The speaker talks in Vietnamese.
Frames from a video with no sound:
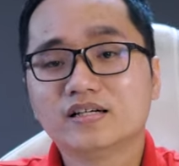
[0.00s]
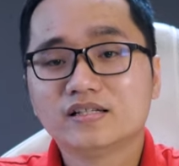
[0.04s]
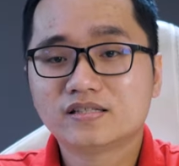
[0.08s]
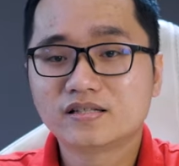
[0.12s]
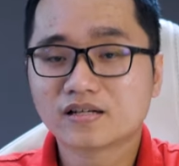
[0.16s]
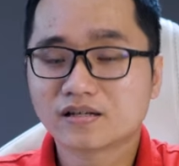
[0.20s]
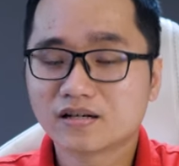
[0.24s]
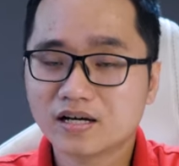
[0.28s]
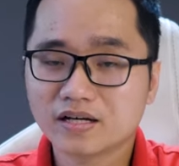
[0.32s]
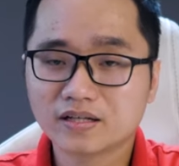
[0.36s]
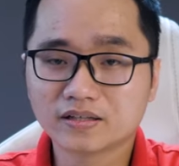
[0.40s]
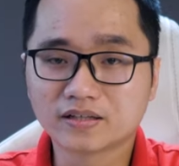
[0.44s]

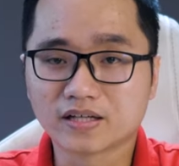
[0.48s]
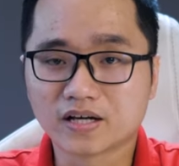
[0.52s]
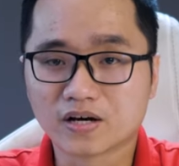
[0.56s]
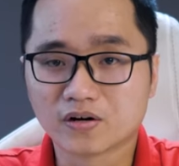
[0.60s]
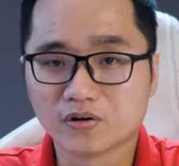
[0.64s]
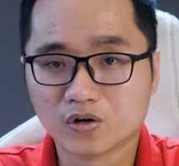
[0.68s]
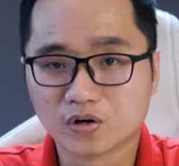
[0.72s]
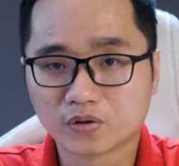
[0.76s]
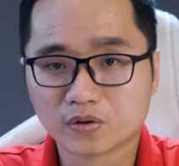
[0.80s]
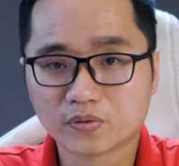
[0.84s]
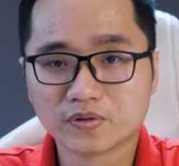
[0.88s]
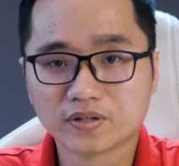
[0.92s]
Trước đây thì Hà
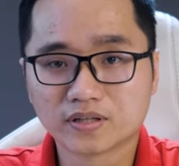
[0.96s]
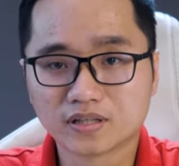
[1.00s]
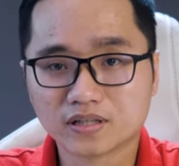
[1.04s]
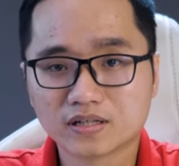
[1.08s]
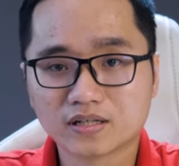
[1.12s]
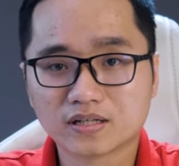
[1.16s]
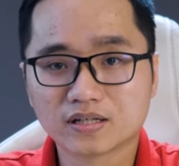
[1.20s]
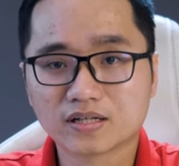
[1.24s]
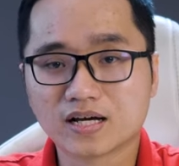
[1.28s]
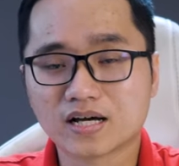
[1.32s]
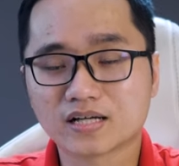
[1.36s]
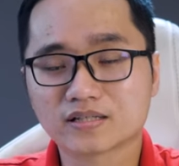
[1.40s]
Nội
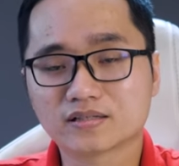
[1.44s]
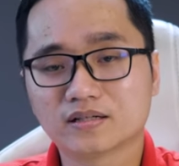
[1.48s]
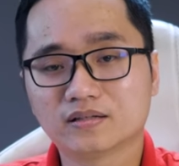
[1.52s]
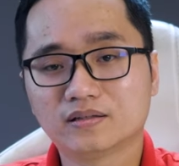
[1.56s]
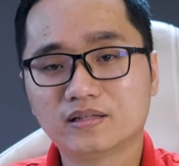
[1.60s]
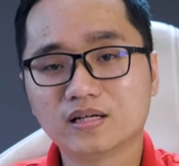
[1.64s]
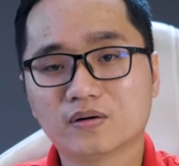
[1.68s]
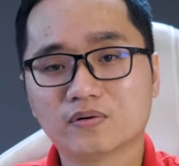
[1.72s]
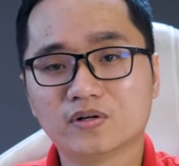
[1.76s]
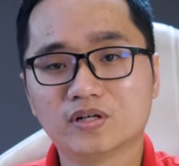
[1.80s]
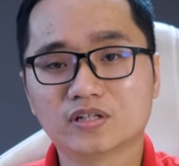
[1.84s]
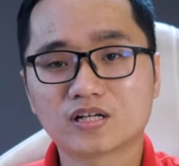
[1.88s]
Computer đã giới
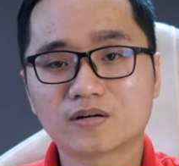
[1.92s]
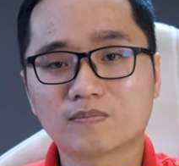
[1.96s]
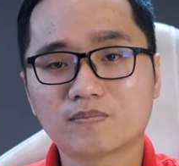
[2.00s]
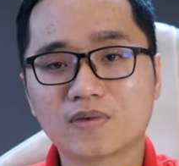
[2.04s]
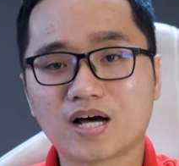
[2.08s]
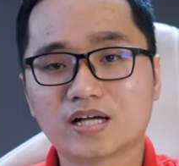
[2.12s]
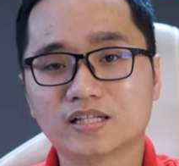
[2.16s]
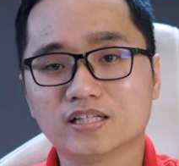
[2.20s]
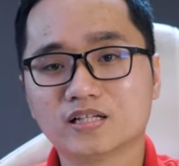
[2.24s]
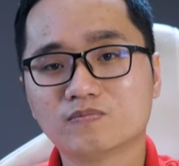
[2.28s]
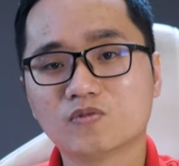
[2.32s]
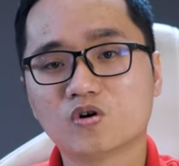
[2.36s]
thiệu đến các
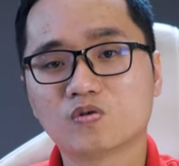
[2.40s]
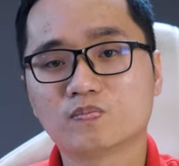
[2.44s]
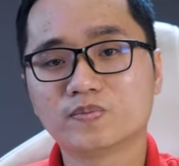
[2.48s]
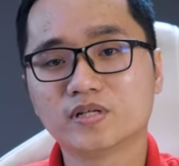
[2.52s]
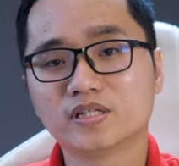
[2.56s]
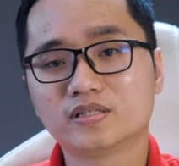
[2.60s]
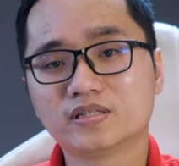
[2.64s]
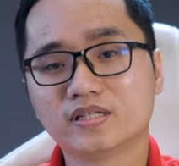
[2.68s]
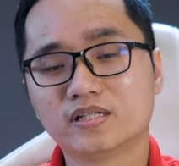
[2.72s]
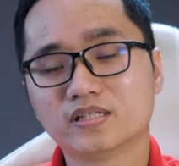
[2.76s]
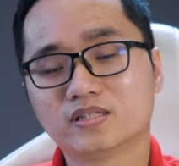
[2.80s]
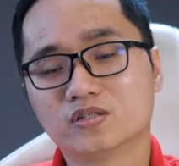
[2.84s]
bạn những bộ
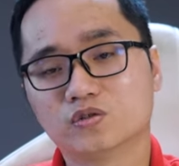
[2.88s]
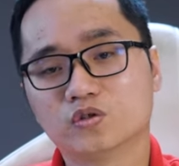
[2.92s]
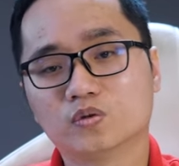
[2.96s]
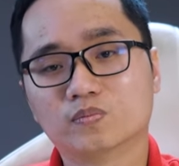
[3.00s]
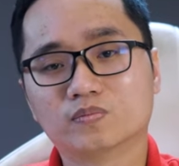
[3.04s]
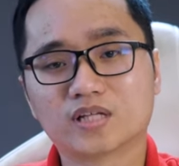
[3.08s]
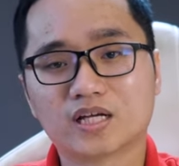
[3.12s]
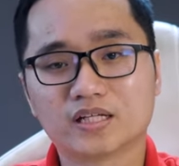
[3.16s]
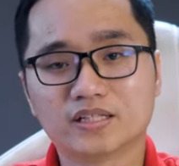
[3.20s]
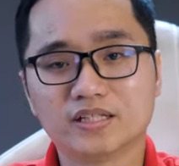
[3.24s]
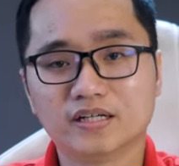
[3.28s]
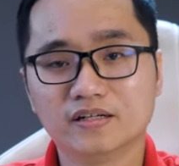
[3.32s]
PC sử dụng
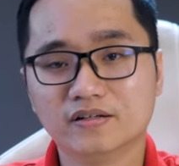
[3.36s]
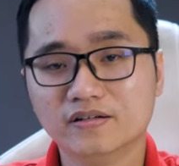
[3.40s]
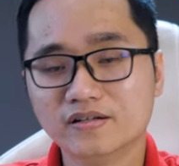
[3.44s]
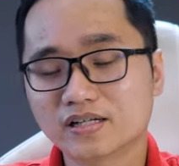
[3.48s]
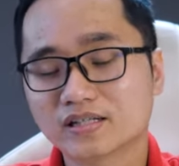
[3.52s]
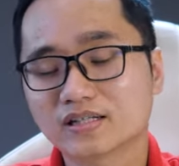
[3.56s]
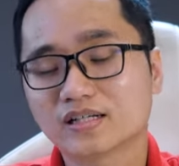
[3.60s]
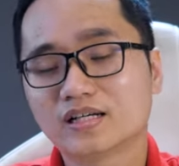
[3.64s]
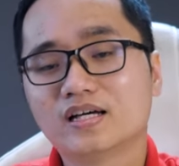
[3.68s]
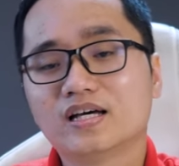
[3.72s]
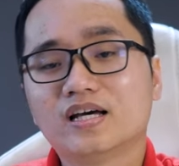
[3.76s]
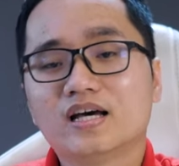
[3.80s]
tản nhiệt
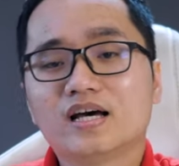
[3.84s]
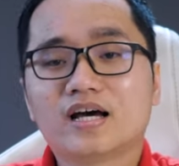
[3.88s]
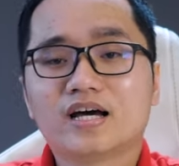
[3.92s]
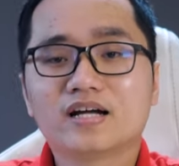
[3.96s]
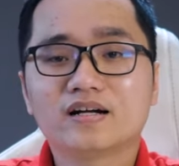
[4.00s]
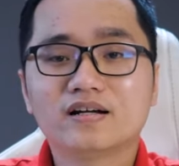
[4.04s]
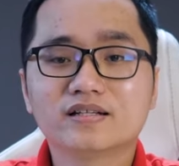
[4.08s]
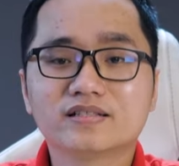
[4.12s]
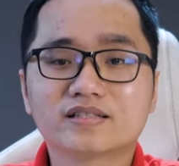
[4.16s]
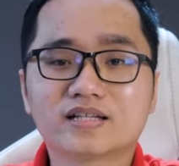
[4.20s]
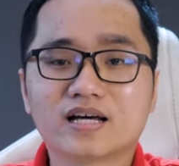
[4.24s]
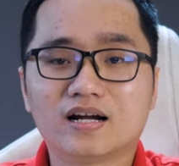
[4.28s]
nước,
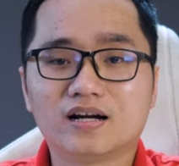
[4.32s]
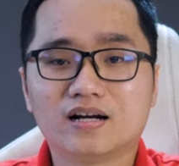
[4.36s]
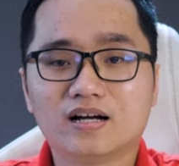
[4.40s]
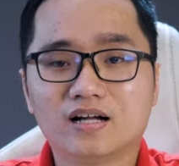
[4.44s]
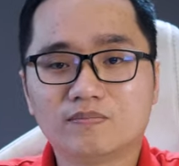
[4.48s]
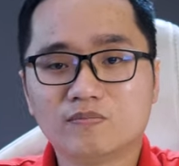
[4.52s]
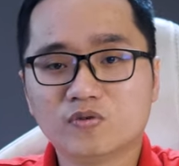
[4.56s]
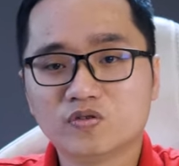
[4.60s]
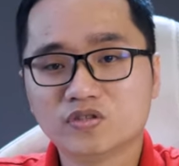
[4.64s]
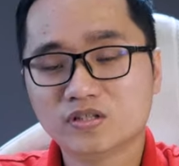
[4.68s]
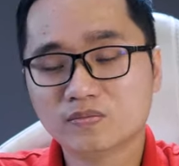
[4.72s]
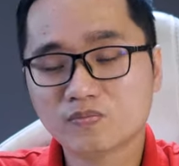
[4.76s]
hay đơn giản
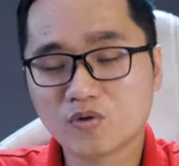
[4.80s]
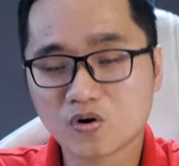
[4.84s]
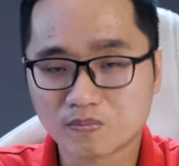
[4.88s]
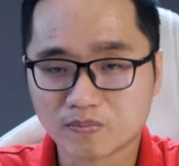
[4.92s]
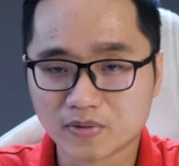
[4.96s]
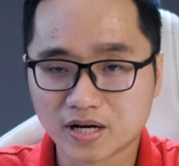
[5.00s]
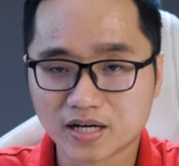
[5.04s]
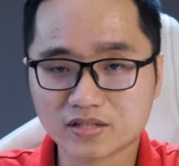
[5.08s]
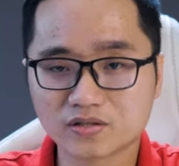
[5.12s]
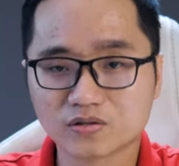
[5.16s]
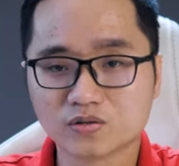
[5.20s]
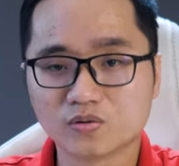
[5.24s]
là những bộ
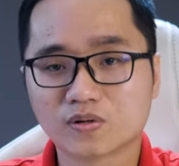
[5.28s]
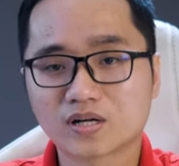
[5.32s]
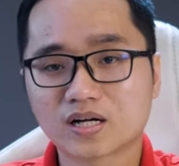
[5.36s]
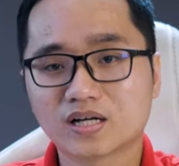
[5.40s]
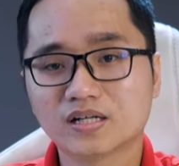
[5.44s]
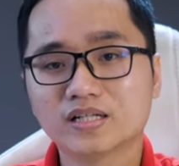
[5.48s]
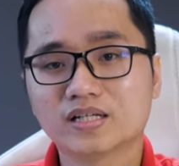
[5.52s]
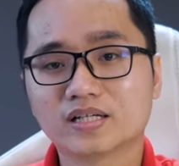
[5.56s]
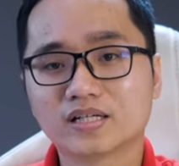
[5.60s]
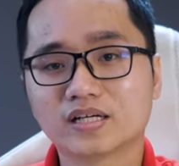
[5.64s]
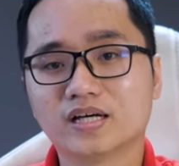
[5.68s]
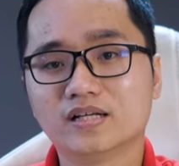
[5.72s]
máy sử dụng
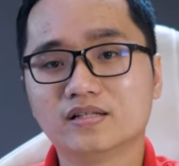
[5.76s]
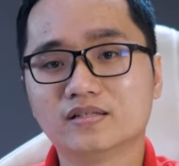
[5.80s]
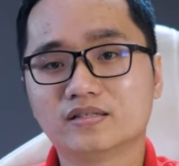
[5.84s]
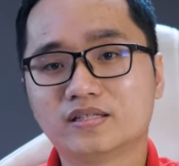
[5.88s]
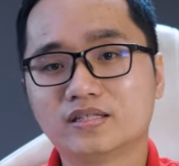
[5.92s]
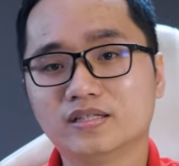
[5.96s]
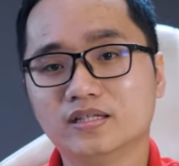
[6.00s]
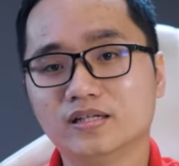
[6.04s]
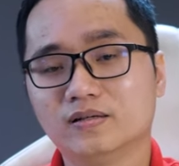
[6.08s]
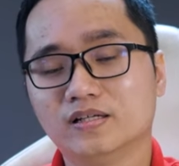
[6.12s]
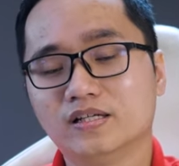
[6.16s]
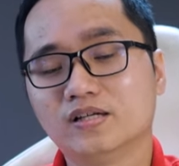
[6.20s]
các linh kiện
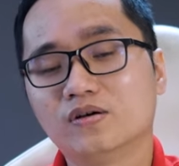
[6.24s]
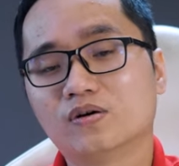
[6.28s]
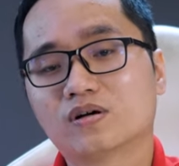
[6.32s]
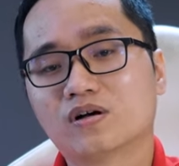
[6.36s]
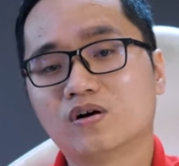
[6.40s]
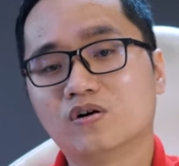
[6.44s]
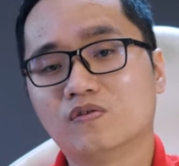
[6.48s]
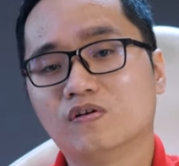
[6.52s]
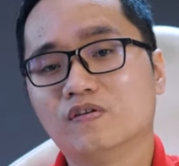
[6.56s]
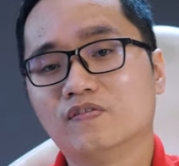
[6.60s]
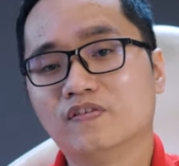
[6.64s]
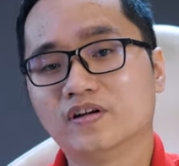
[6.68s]
chỉ yêu
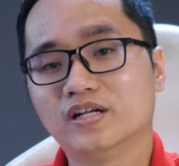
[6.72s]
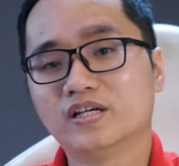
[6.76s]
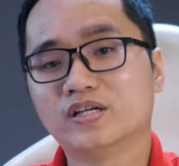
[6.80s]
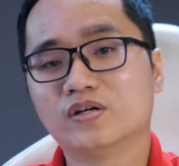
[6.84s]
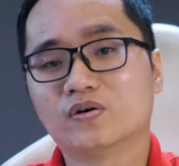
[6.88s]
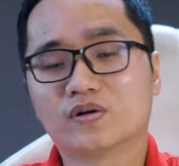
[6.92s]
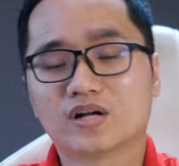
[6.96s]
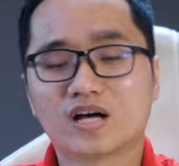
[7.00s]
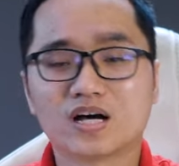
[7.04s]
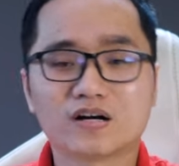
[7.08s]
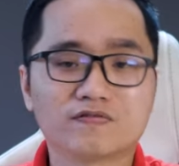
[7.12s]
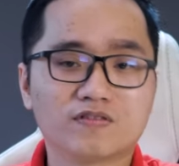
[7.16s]
cầu về vấn đề
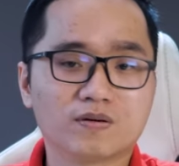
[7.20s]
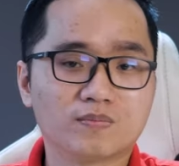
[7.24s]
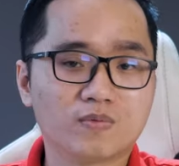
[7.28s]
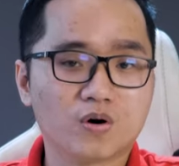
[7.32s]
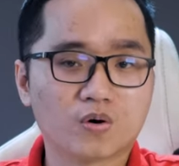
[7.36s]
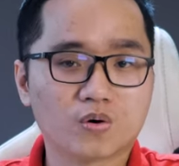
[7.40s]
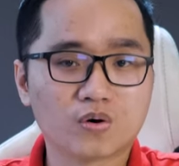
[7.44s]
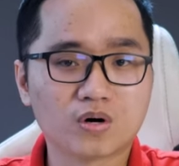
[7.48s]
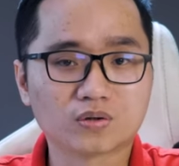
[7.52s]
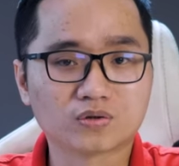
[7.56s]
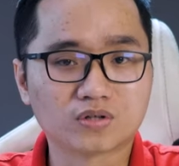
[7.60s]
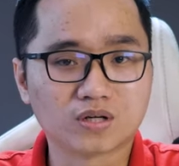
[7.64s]
hiệu năng và
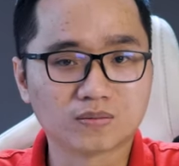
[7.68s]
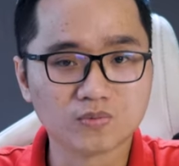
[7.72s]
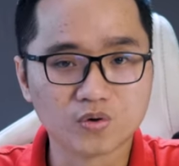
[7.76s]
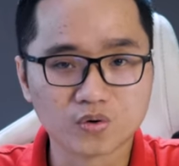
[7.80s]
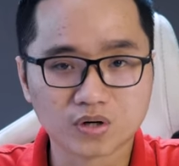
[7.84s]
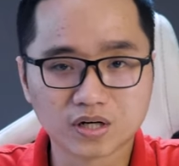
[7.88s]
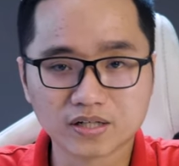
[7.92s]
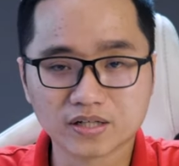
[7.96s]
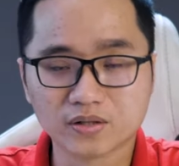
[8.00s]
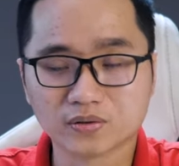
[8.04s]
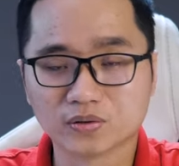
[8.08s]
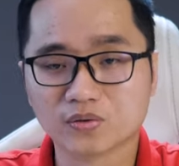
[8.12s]
bỏ qua toàn bộ
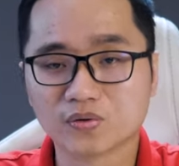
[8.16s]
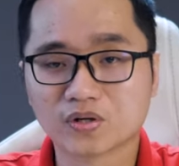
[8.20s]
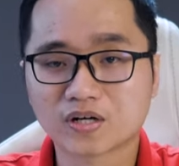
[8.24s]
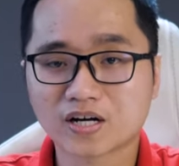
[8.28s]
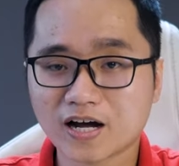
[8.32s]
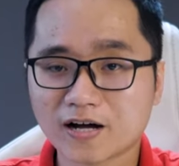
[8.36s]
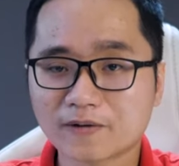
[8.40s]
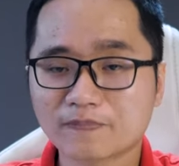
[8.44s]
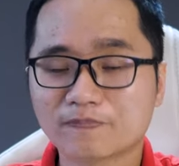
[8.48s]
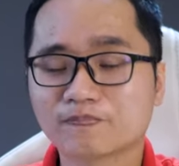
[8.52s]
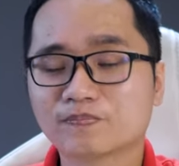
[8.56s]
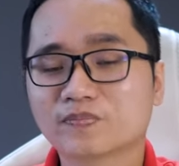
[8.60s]
các yếu tố
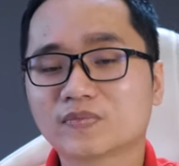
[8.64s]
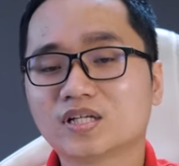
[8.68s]
khác.